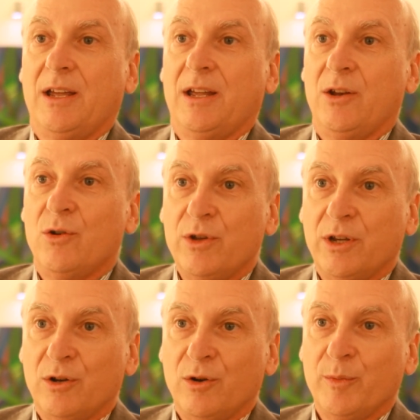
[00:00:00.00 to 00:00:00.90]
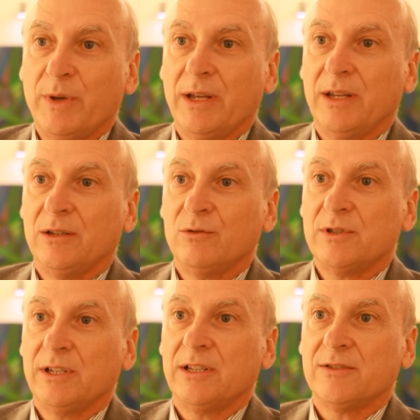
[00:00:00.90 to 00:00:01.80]
Noi come
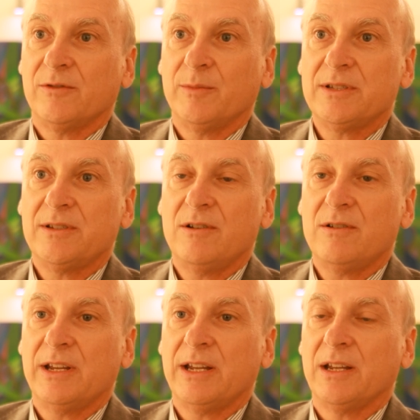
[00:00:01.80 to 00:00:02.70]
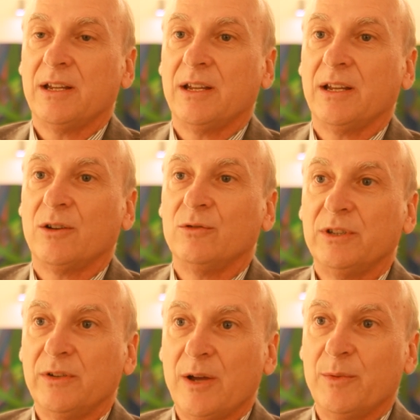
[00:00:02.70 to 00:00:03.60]
industria di trasformazione eh,
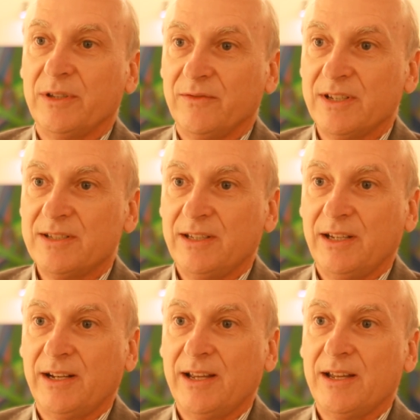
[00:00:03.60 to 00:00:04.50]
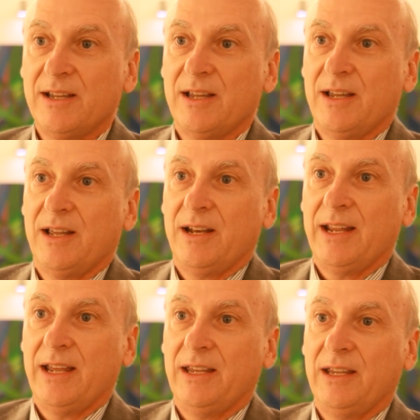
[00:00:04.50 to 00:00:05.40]
continuiamo ad investire
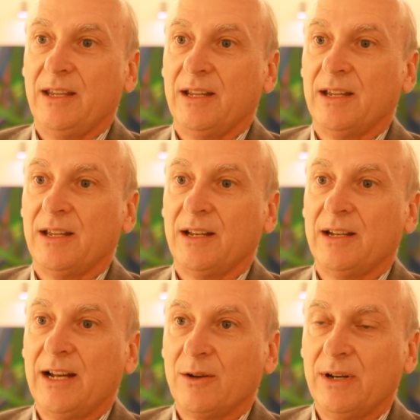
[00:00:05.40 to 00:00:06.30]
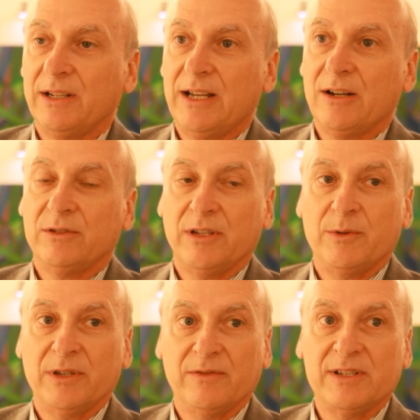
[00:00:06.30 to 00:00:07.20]
nei, eh, nella qualità,
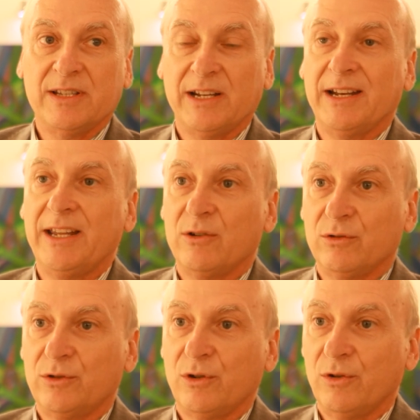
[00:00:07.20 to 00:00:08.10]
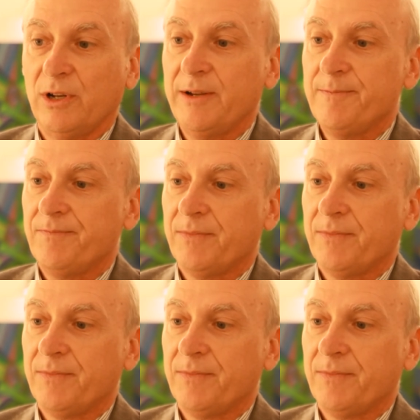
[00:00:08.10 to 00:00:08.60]
continuiamo ad investire nei controlli